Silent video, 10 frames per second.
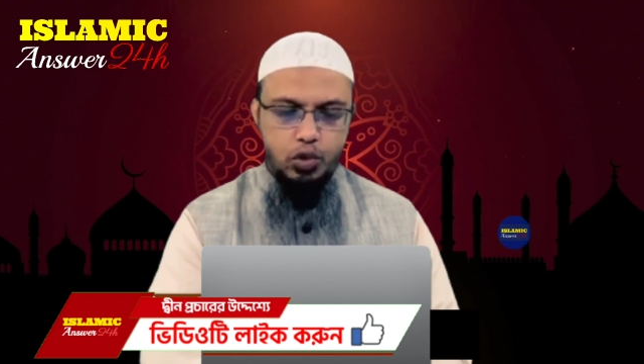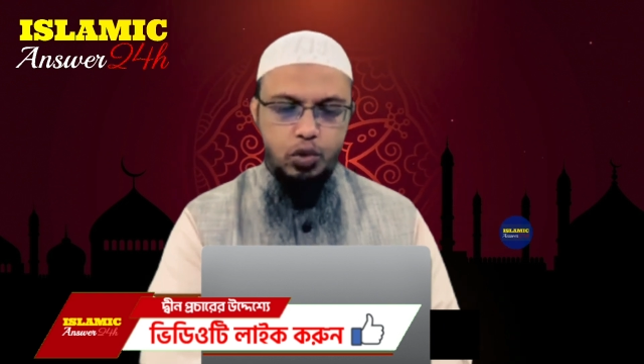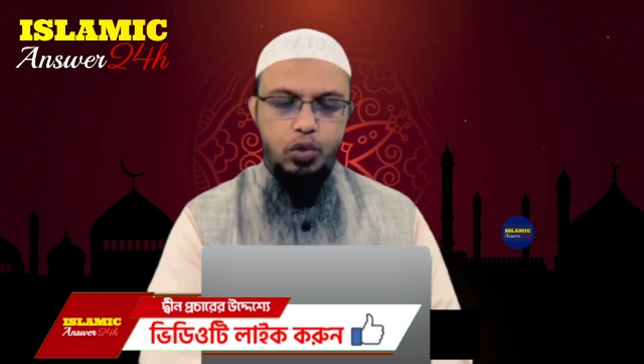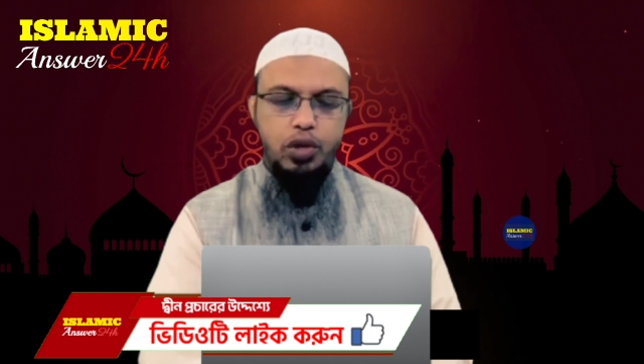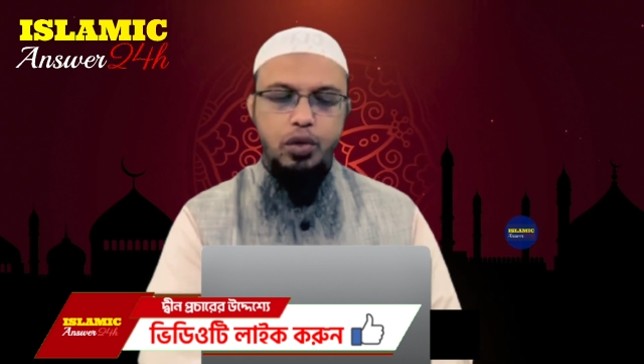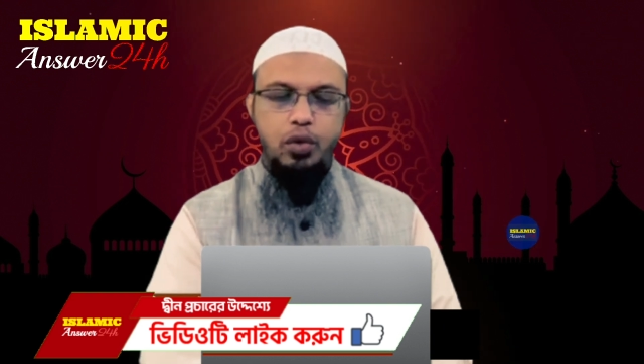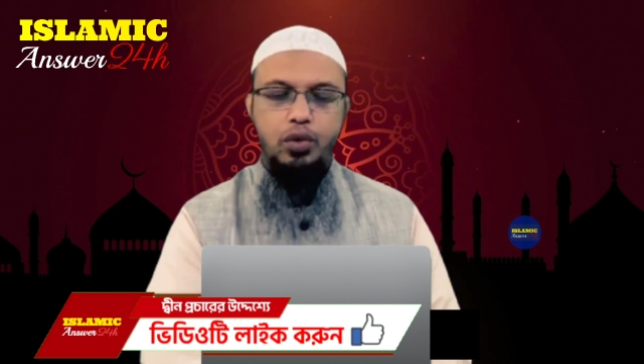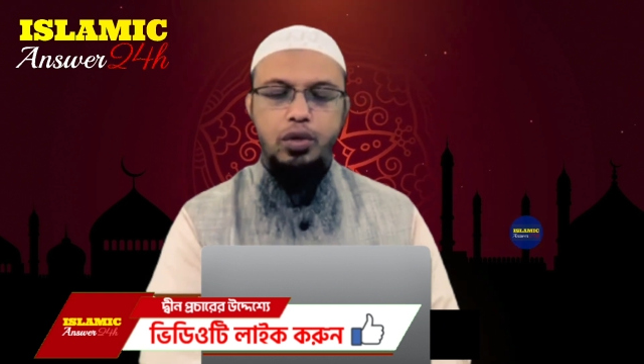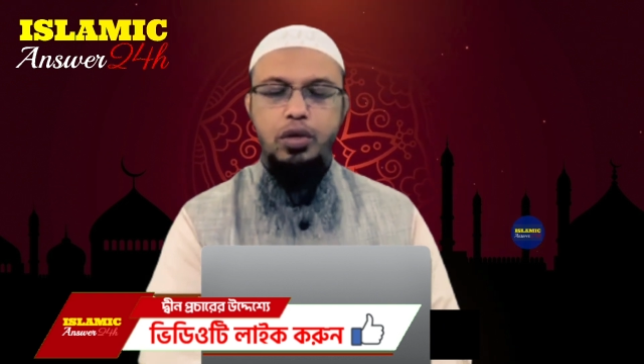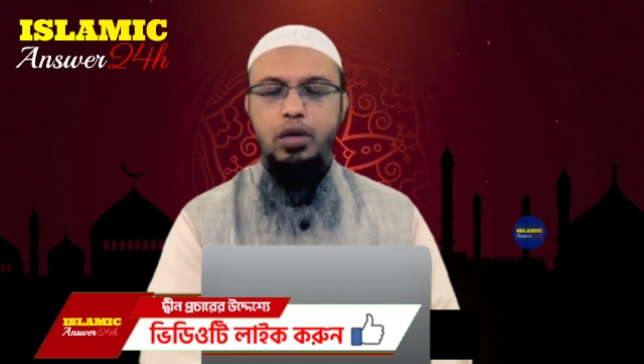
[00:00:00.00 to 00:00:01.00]
ছোট হলেও
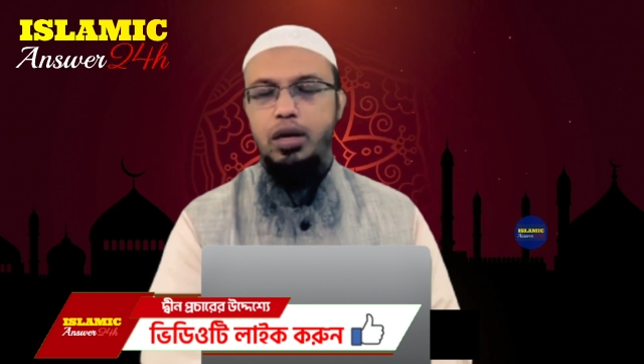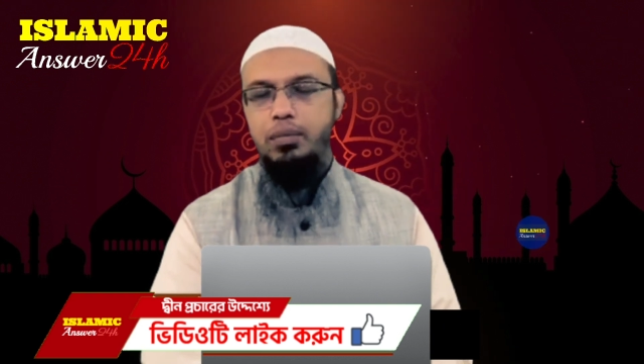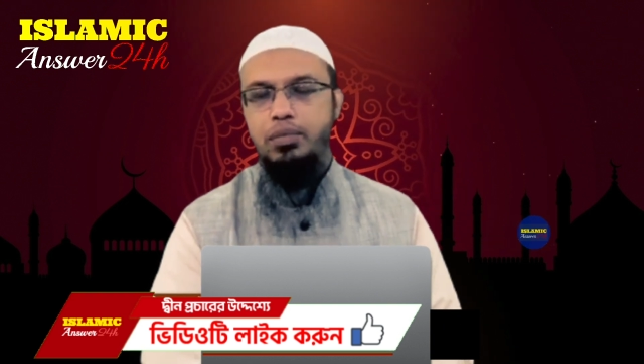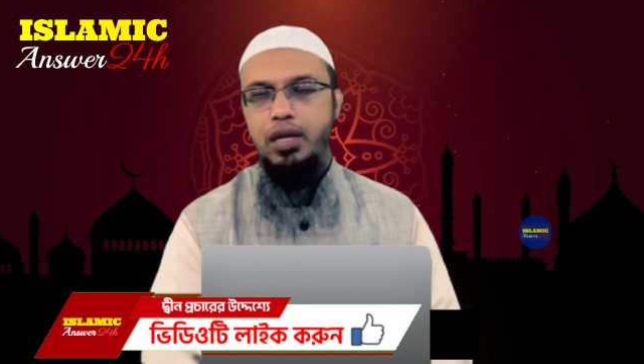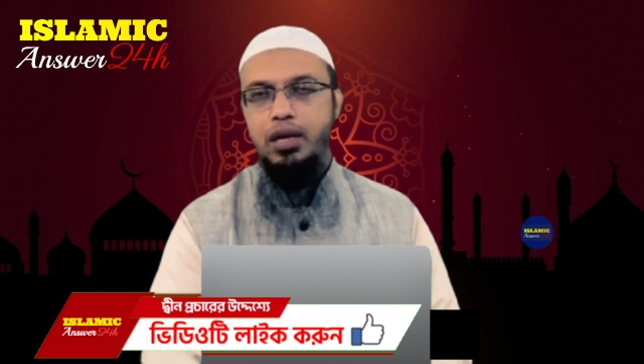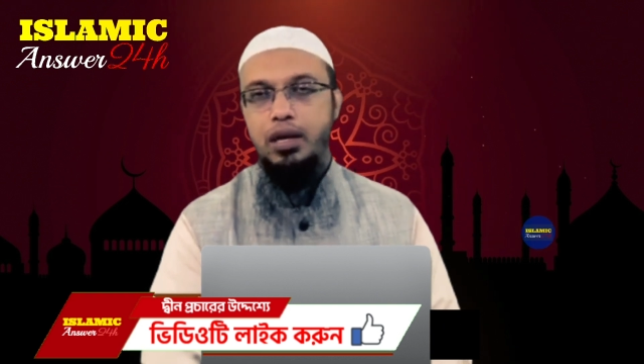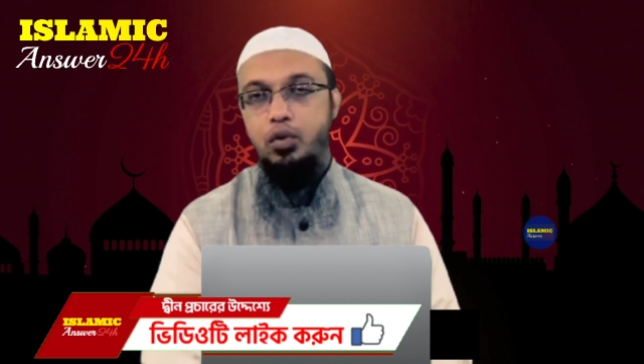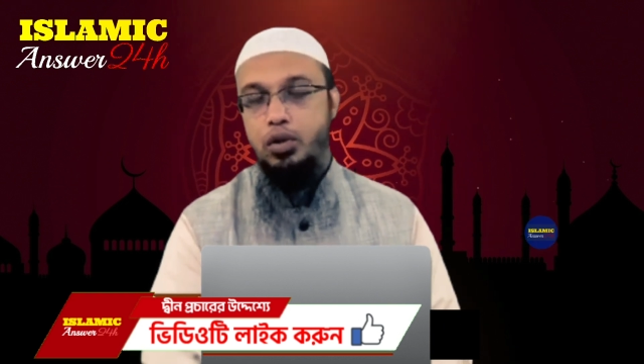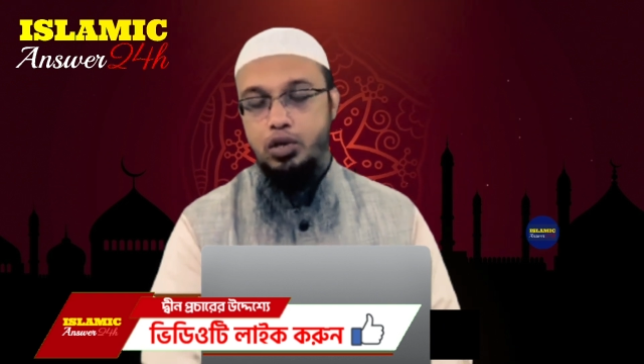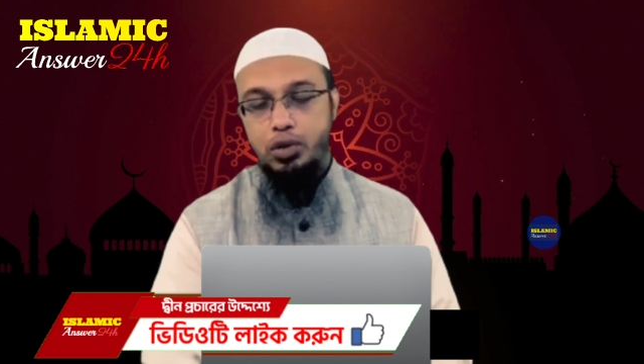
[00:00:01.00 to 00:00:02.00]
আপনার
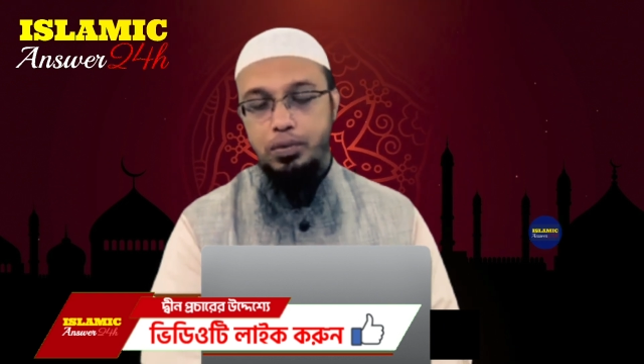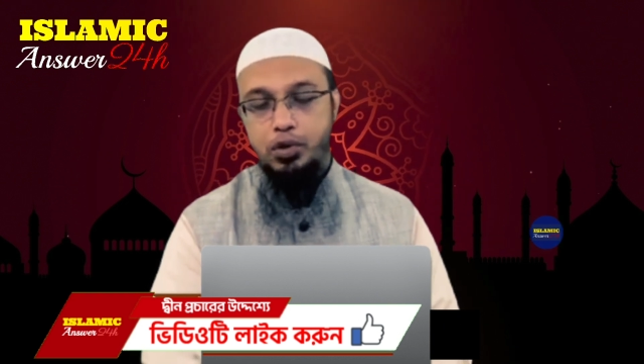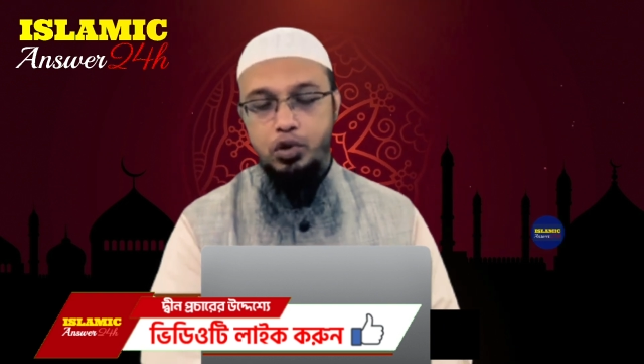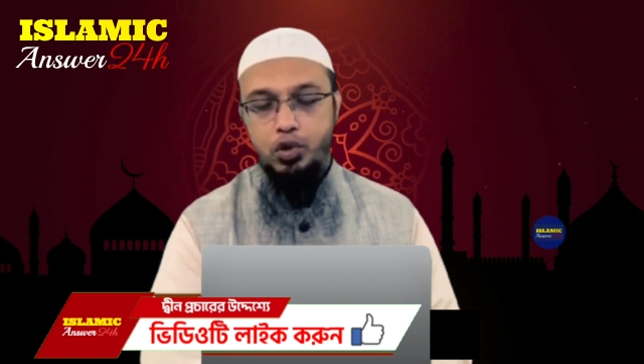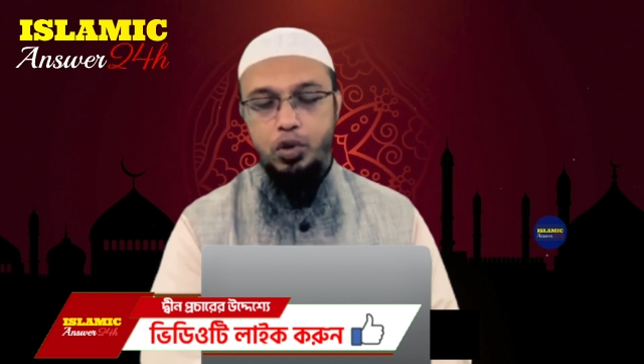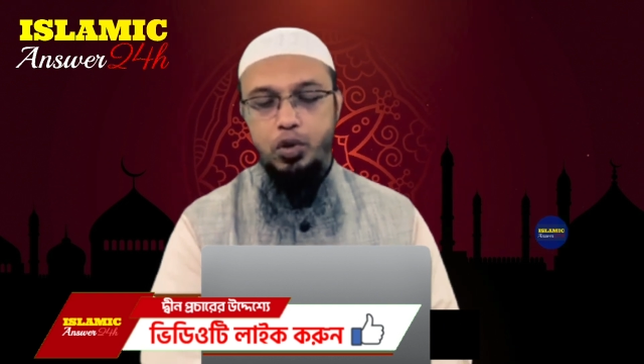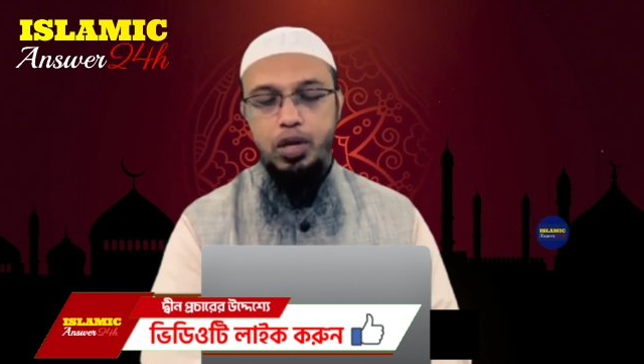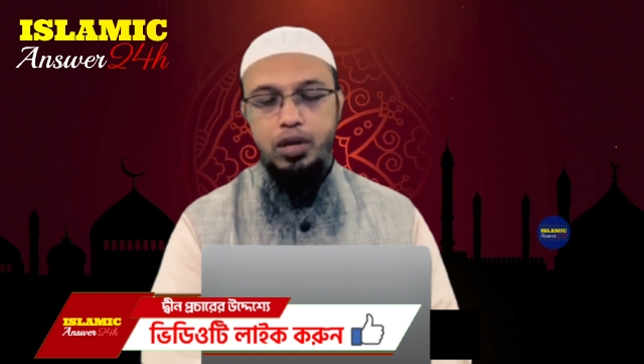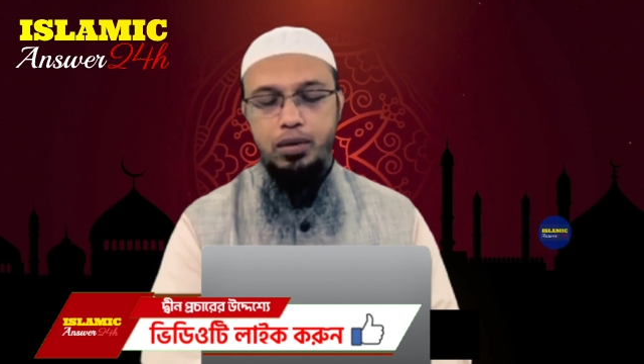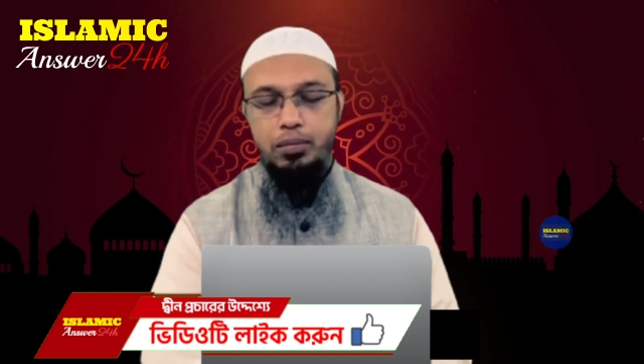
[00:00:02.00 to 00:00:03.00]
ও সম্পর্ক ছোট
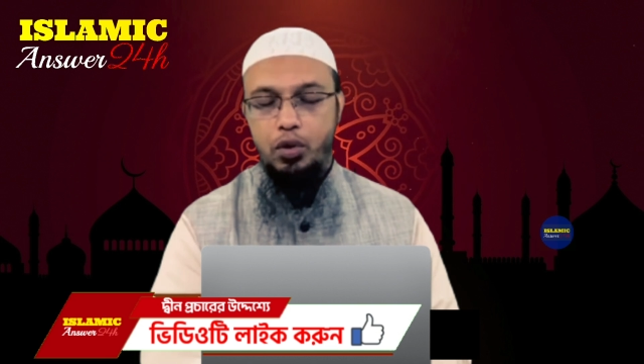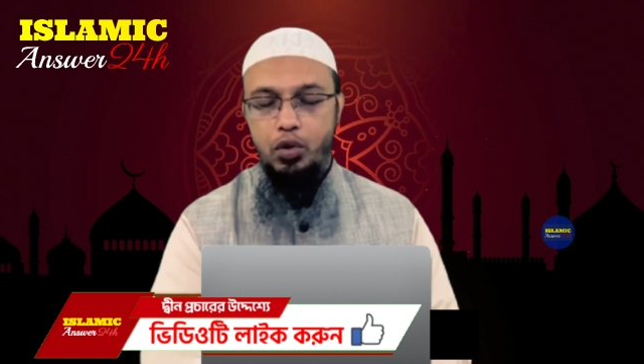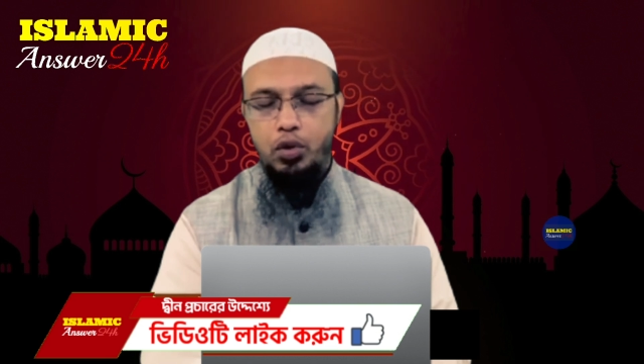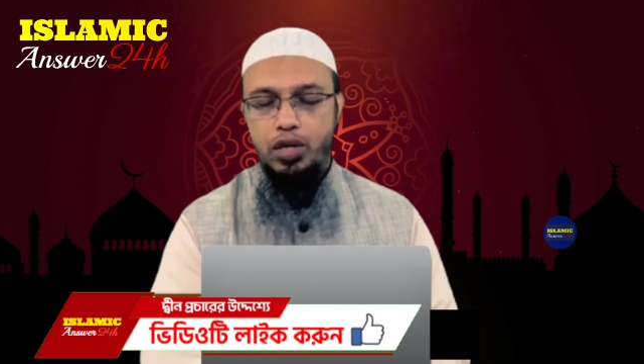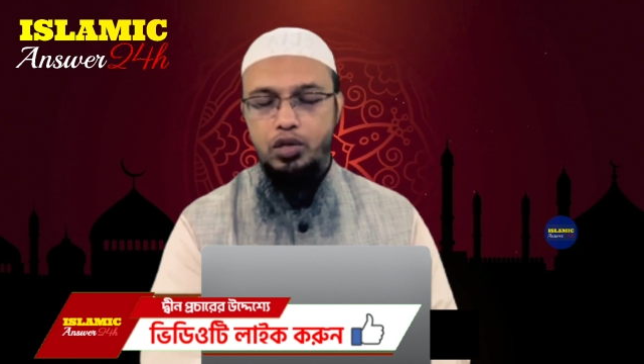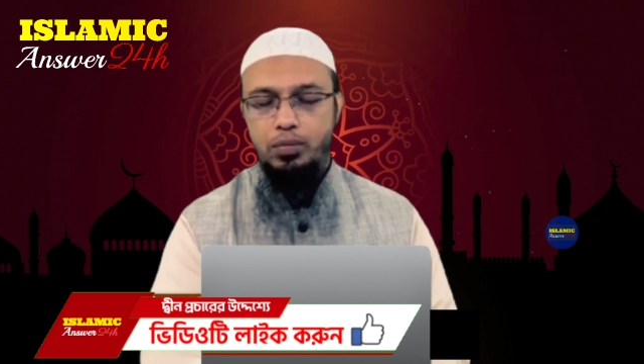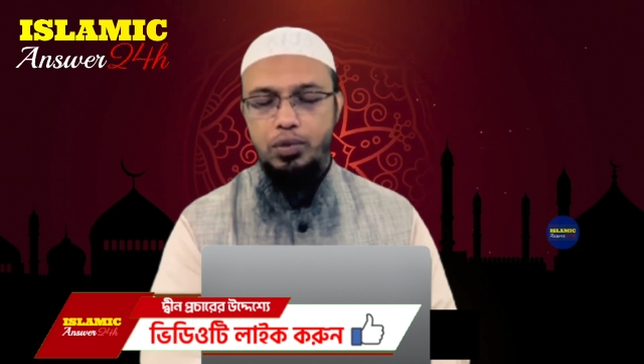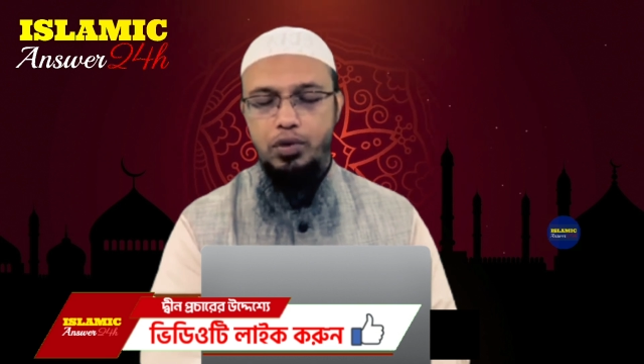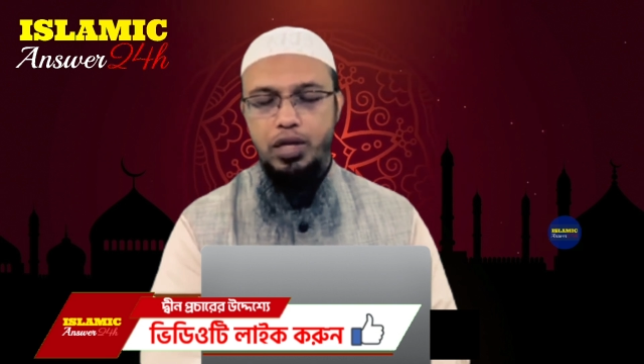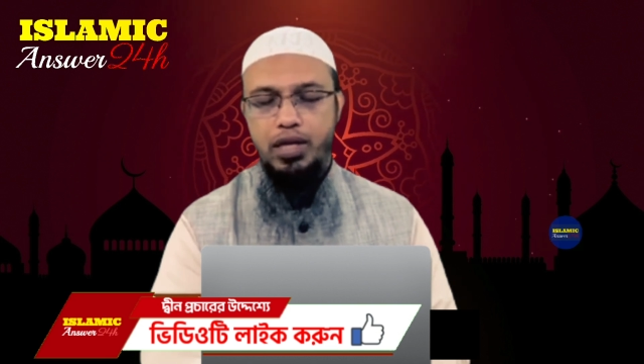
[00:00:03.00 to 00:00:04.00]
হলে বড় হলে
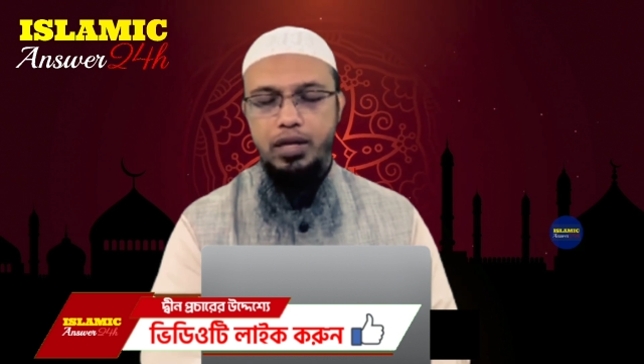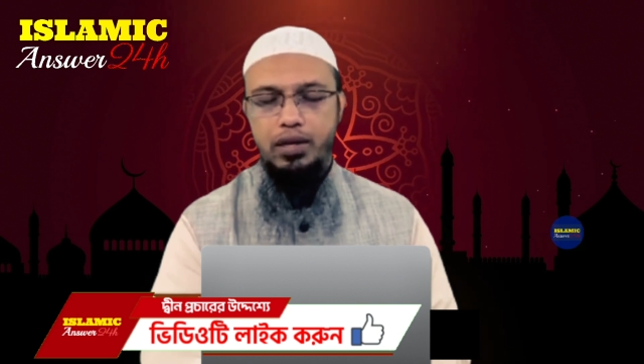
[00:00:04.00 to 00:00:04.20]
সম্পর্কে